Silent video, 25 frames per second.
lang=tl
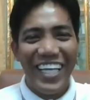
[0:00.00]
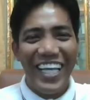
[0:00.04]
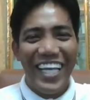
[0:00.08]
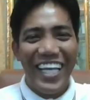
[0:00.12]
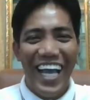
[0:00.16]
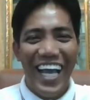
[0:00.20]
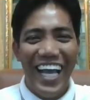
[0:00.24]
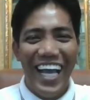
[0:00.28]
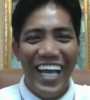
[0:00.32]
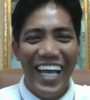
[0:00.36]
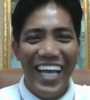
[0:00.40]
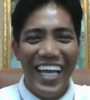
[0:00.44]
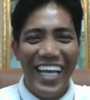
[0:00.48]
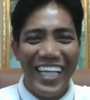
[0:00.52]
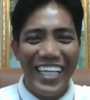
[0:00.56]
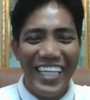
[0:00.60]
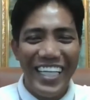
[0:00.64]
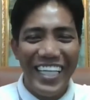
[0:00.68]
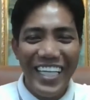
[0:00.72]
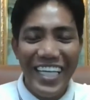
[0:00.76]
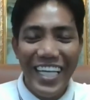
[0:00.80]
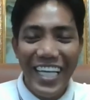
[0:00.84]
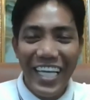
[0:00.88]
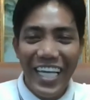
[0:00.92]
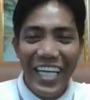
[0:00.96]
Yan.
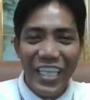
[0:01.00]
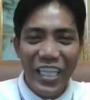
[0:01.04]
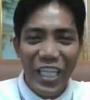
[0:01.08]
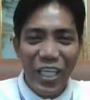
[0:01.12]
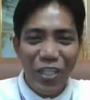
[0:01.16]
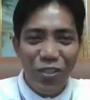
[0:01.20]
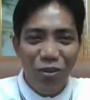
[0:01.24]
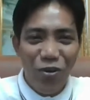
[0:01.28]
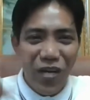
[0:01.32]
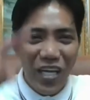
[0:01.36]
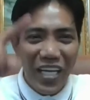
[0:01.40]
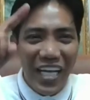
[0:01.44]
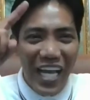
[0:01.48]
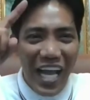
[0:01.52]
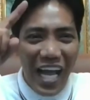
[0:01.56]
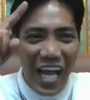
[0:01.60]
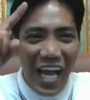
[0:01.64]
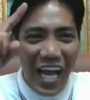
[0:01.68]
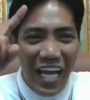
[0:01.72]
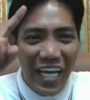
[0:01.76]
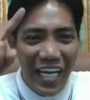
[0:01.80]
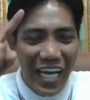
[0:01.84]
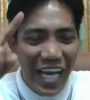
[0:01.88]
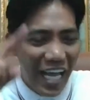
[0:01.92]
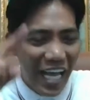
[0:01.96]
Hindi ko
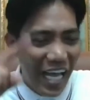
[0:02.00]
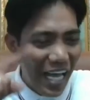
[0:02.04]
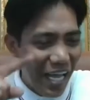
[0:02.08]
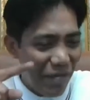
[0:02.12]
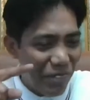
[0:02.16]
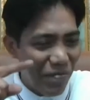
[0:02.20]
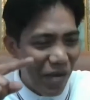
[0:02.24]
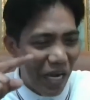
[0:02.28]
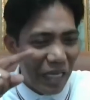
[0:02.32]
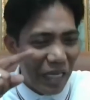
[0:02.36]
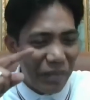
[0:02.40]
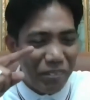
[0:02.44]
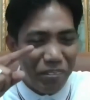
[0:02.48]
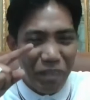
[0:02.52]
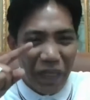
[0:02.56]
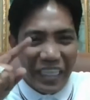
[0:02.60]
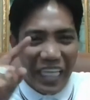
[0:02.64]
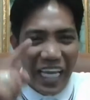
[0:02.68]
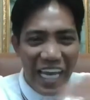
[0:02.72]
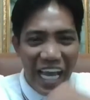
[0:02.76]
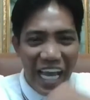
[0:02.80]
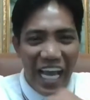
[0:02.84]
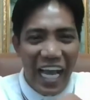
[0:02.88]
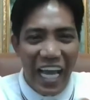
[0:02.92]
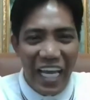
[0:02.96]
kailangan na
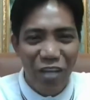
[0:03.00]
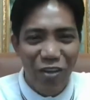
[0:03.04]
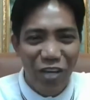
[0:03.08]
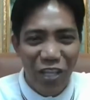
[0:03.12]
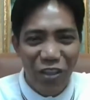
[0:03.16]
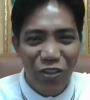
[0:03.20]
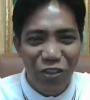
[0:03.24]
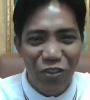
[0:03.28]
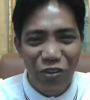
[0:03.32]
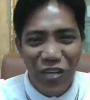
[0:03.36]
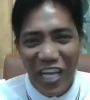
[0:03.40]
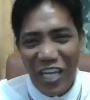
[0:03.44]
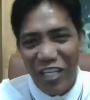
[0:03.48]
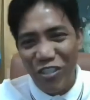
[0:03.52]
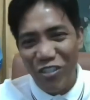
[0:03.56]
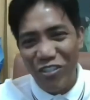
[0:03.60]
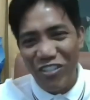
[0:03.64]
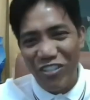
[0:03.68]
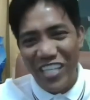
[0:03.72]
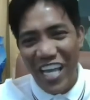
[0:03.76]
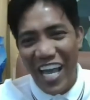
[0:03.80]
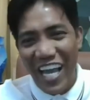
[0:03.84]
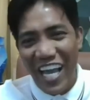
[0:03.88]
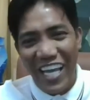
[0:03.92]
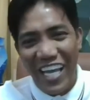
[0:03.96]
magpadala kayo ng donation
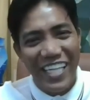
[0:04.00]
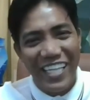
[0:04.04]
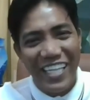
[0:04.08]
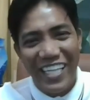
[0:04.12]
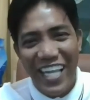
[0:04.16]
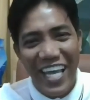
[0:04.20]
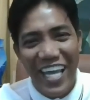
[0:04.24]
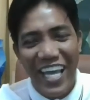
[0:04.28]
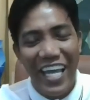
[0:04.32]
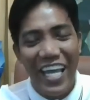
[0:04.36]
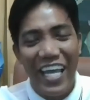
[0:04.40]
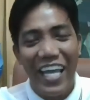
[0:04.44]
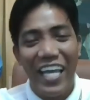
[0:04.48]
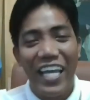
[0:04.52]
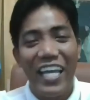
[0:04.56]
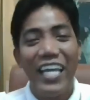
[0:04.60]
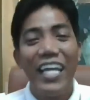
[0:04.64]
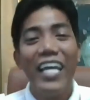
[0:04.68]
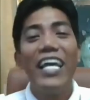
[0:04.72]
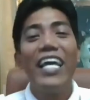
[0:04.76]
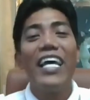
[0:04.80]
sa akin. Hindi.